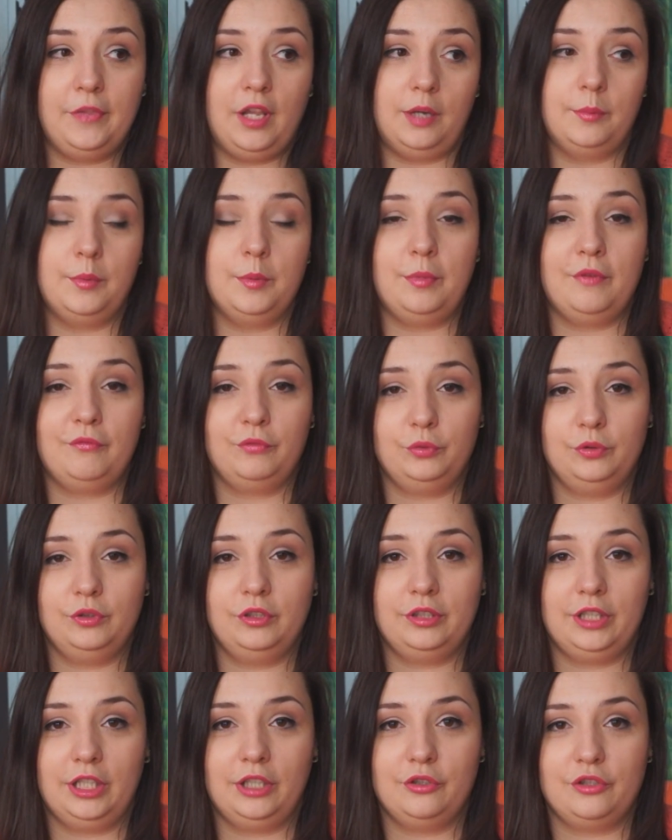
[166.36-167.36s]
jakby powód
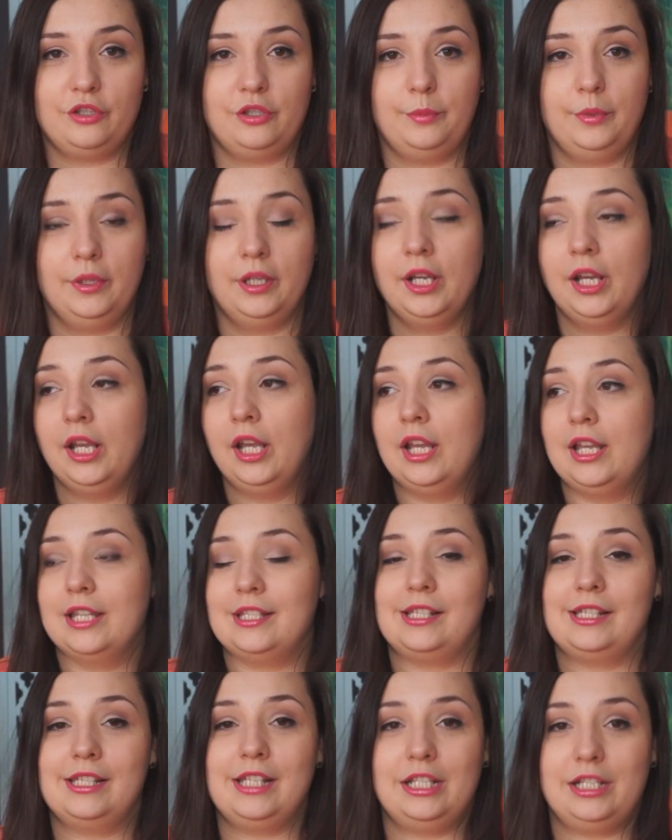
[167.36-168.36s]
do tego, żeby
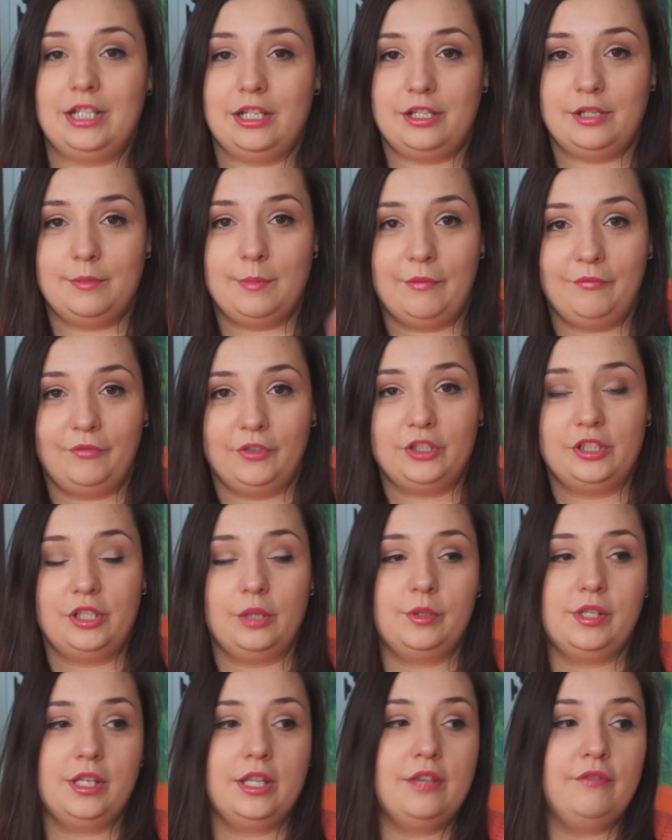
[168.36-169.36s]
zaznaczać, że mam
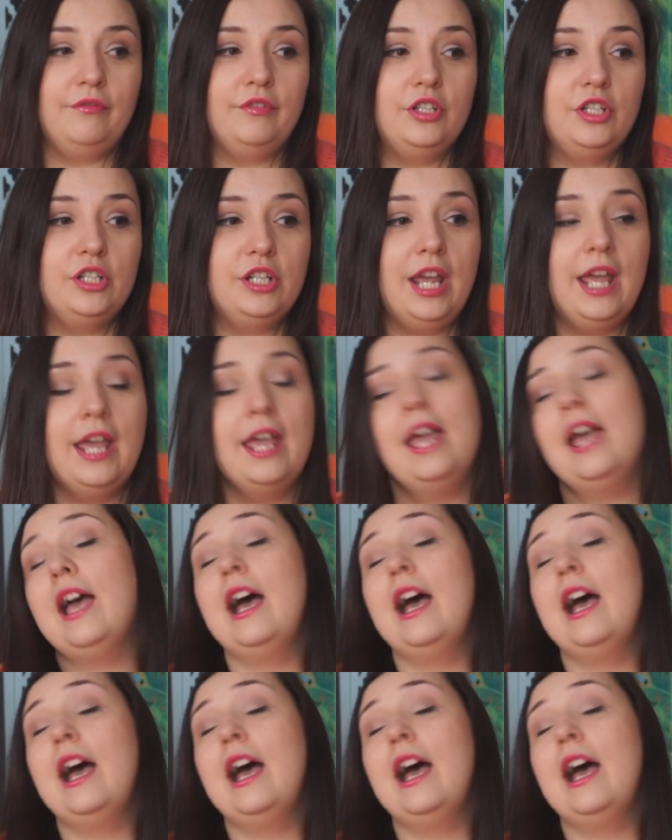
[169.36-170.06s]
wykształcenie wyższe,